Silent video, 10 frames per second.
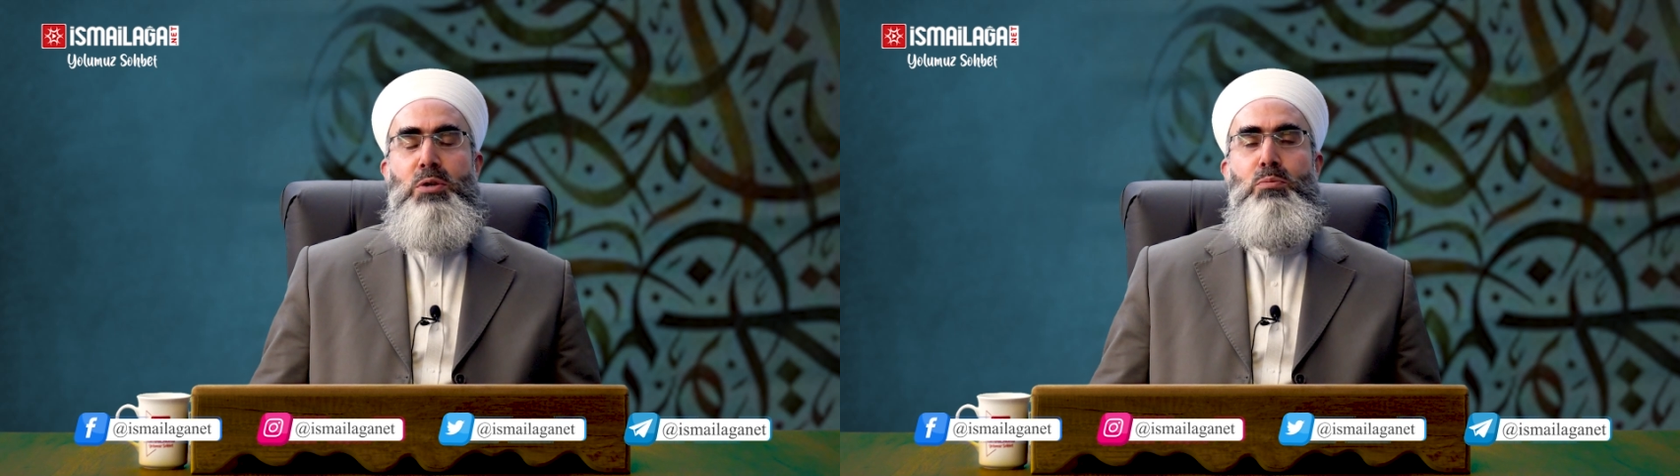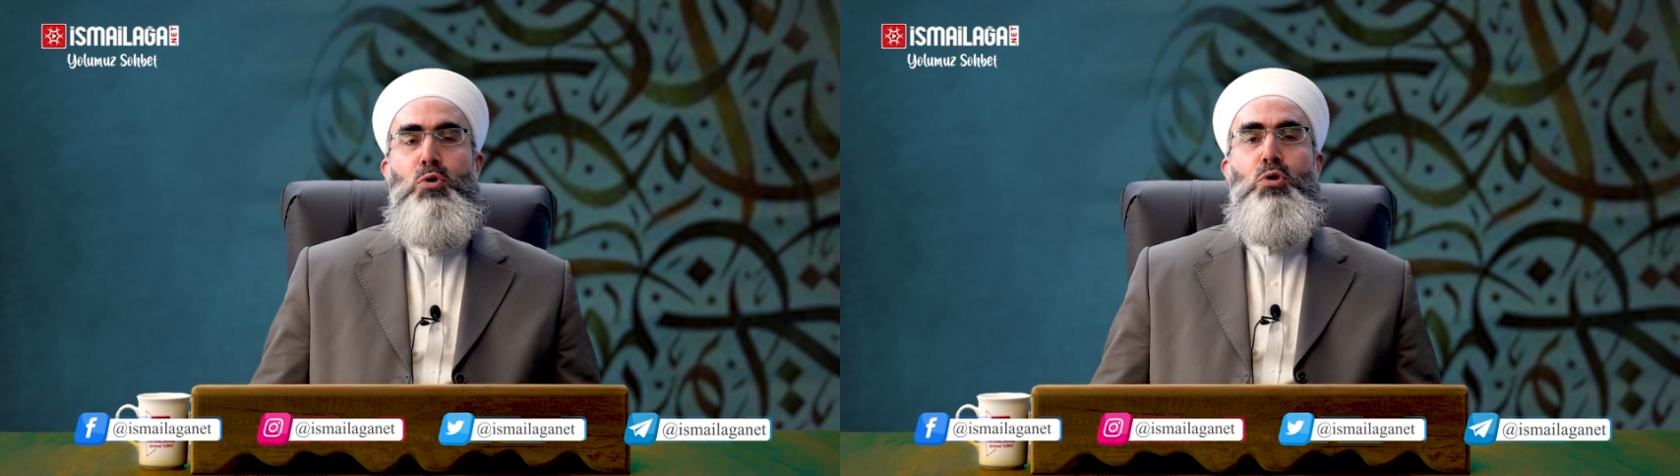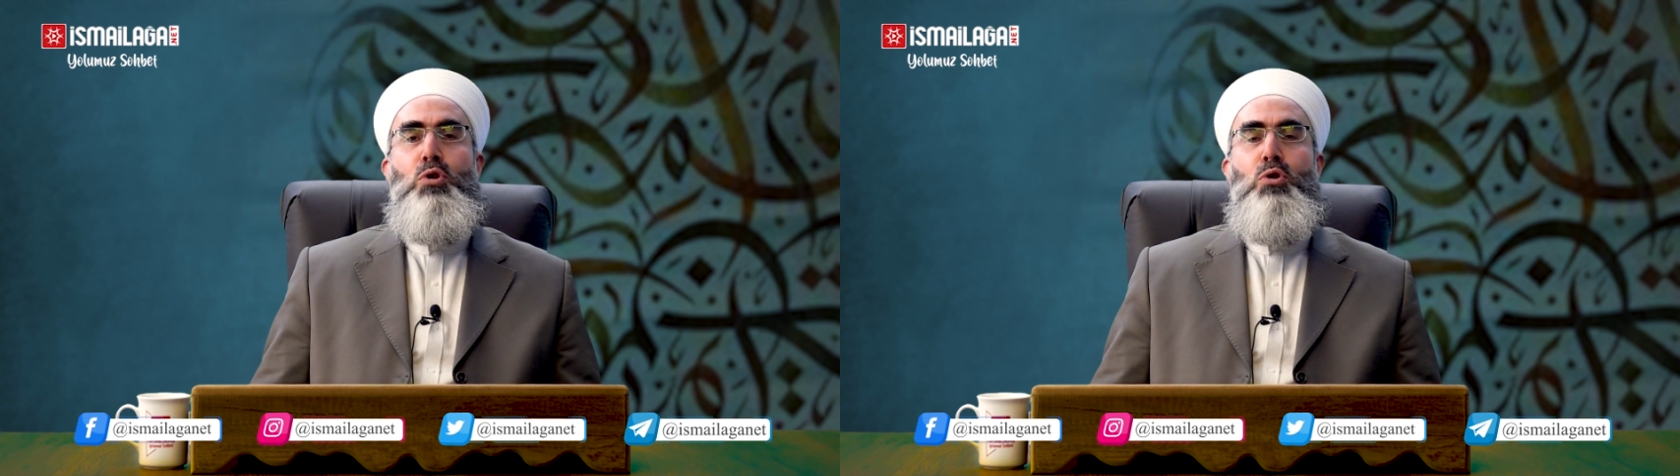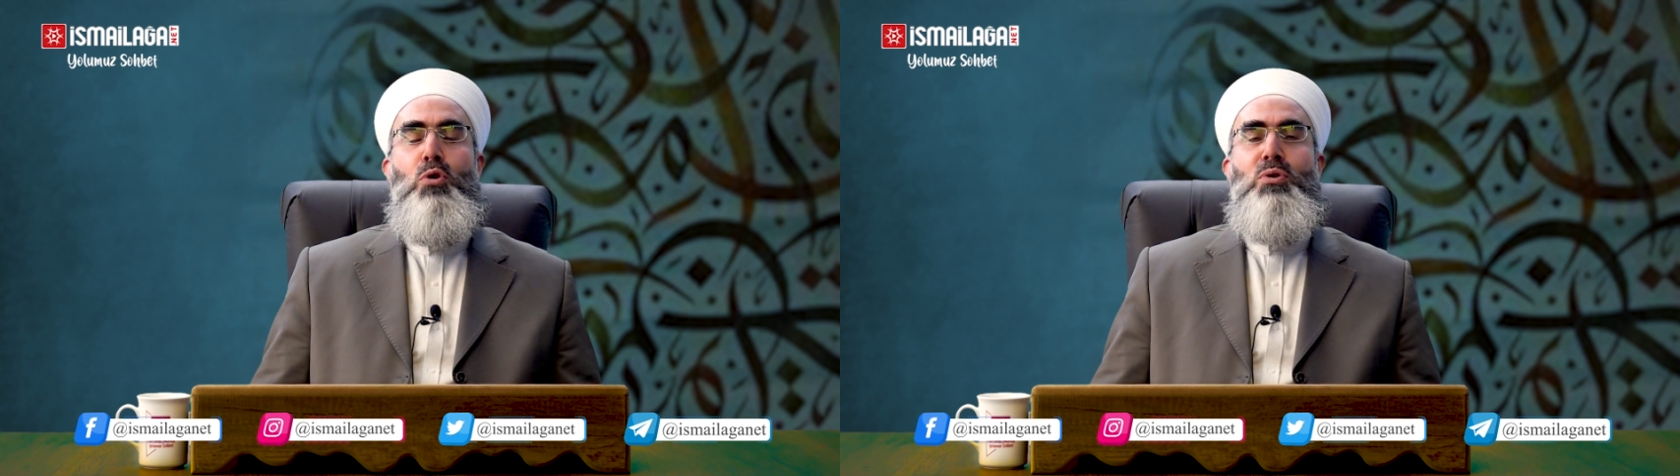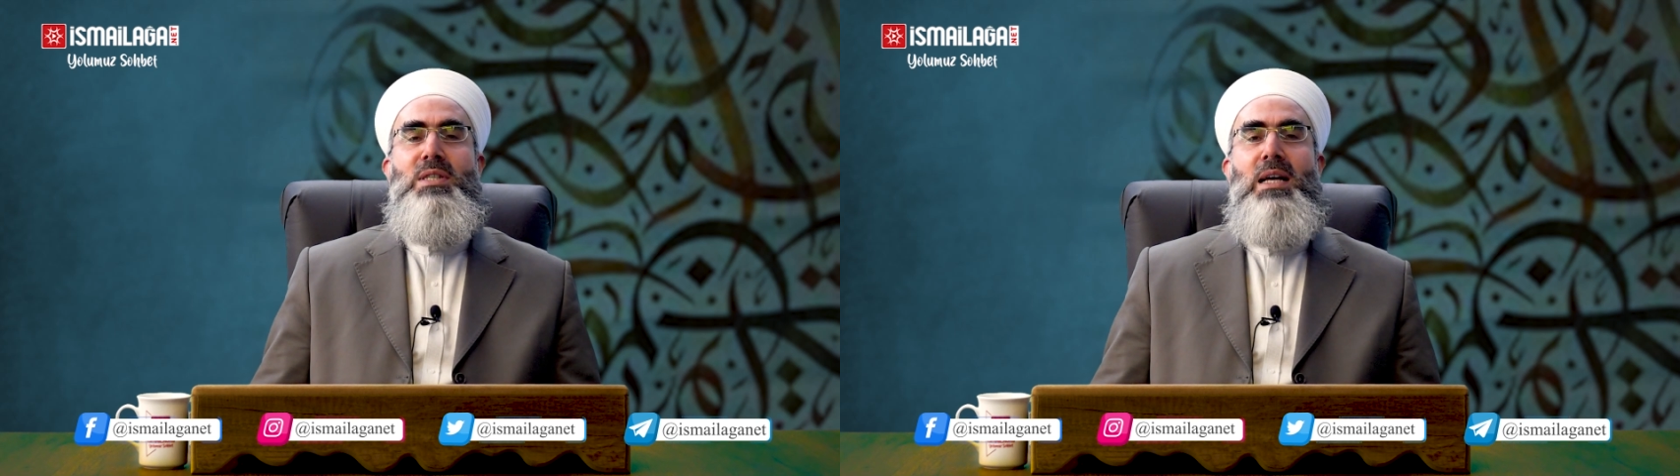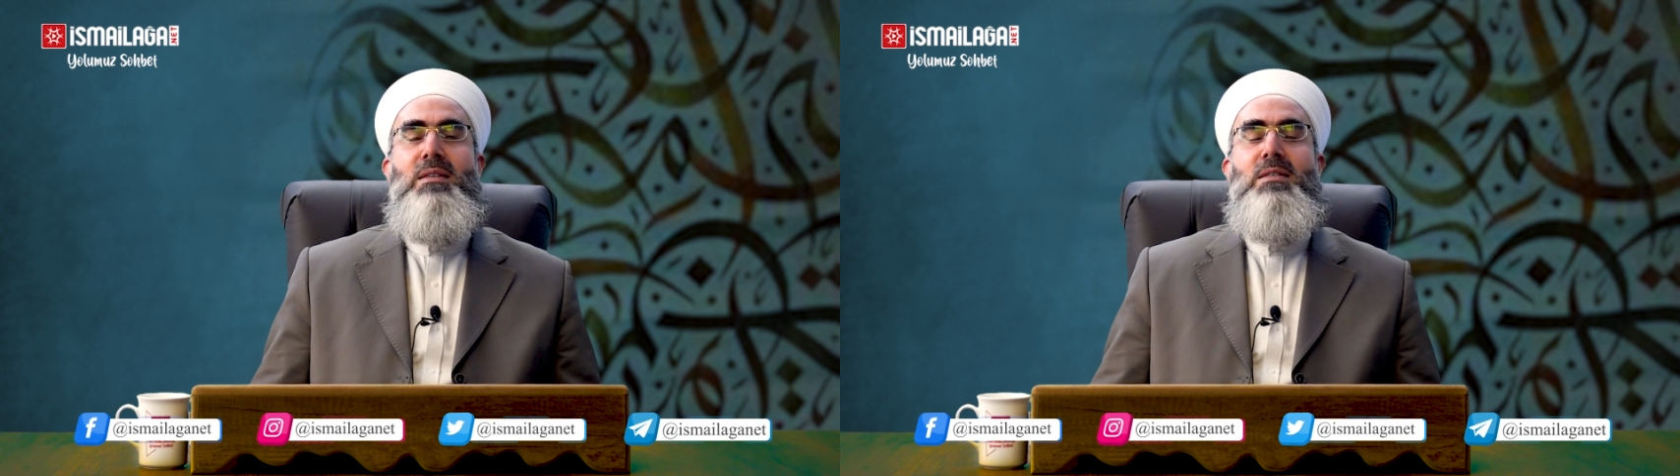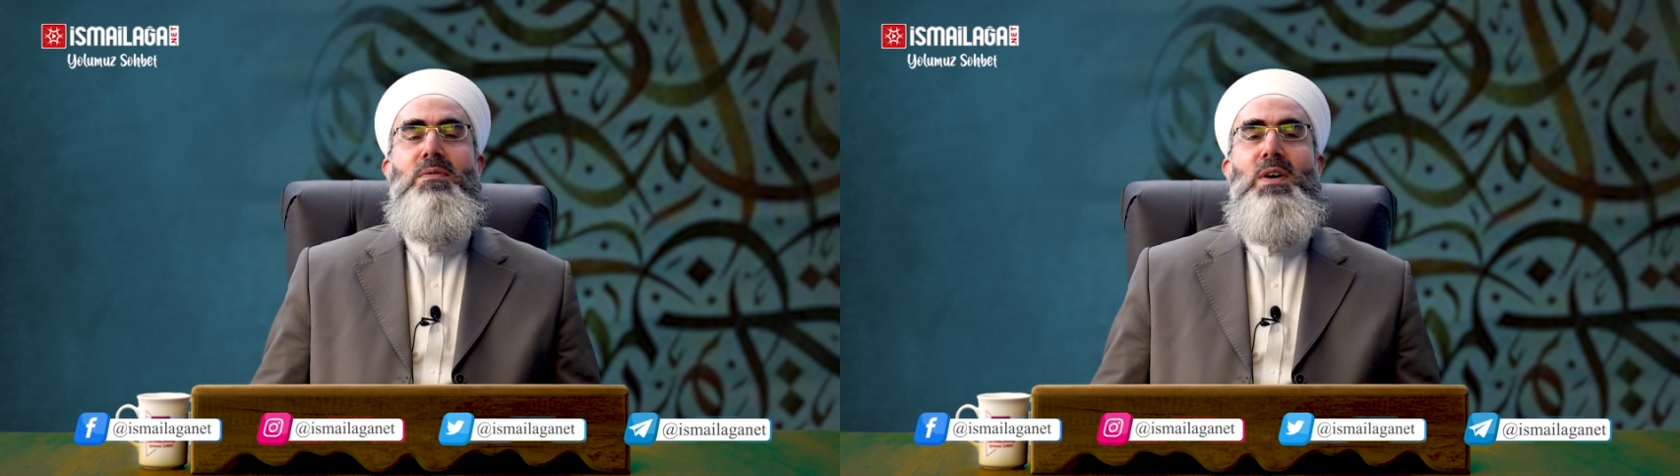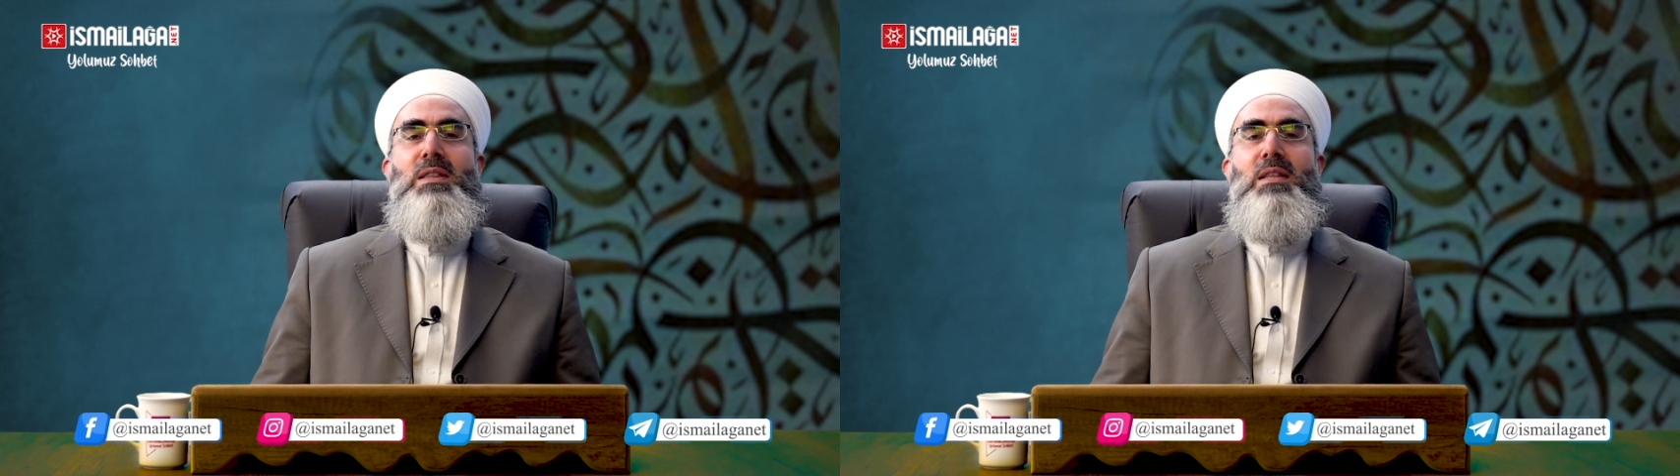bütün noksan
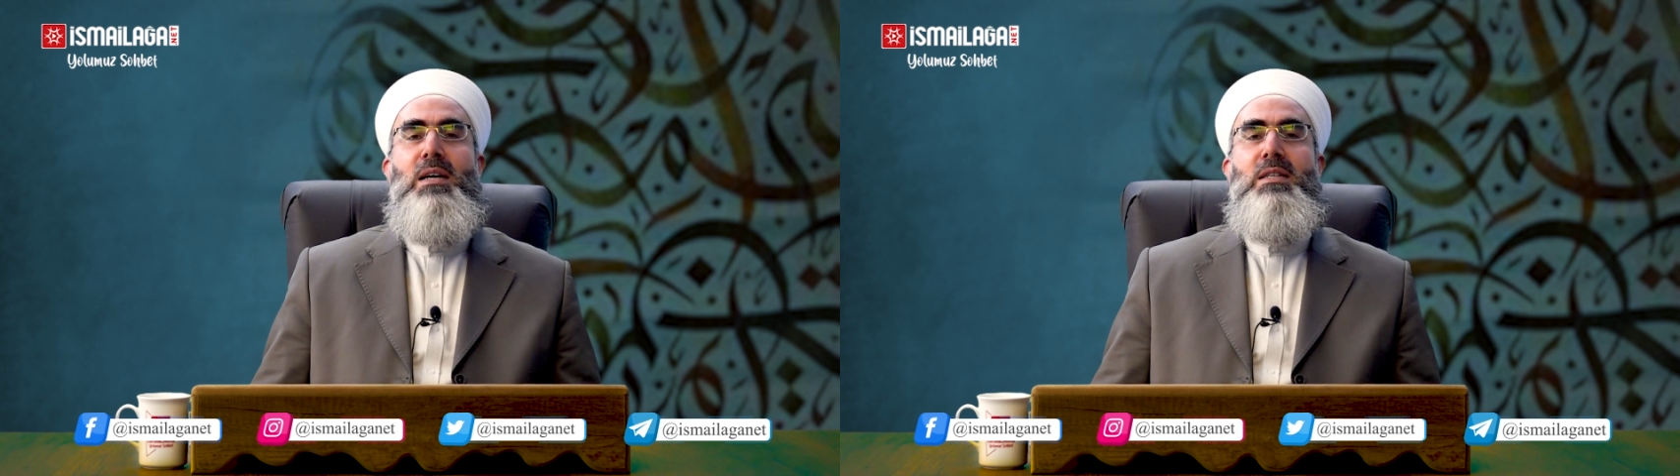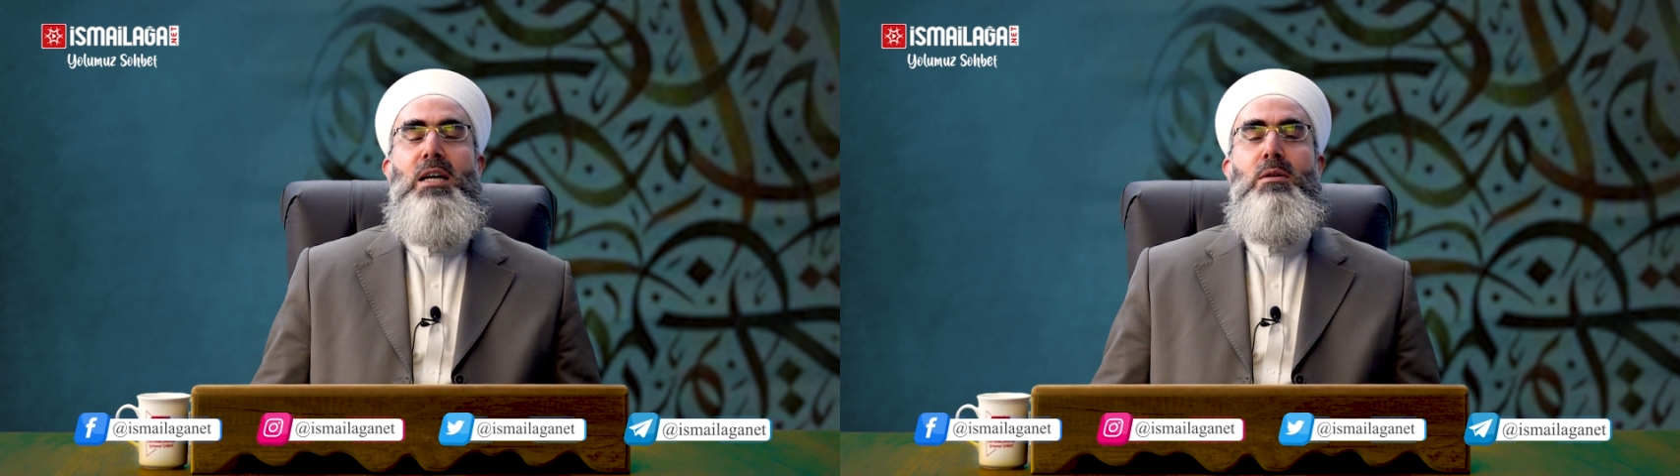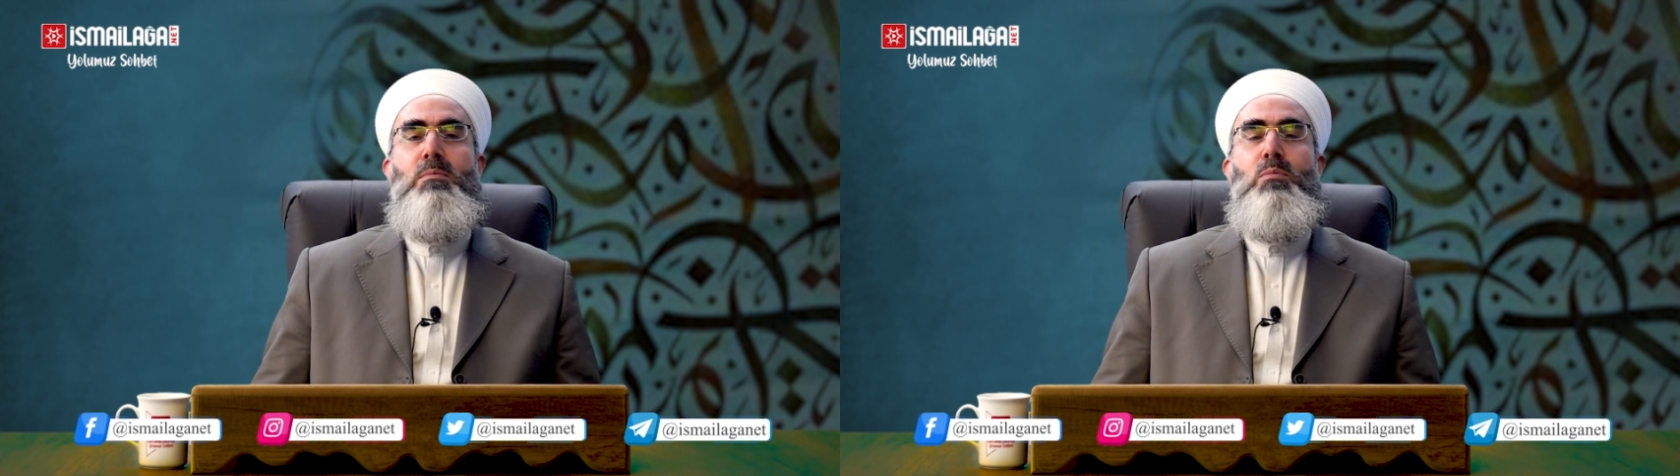sıfatlardan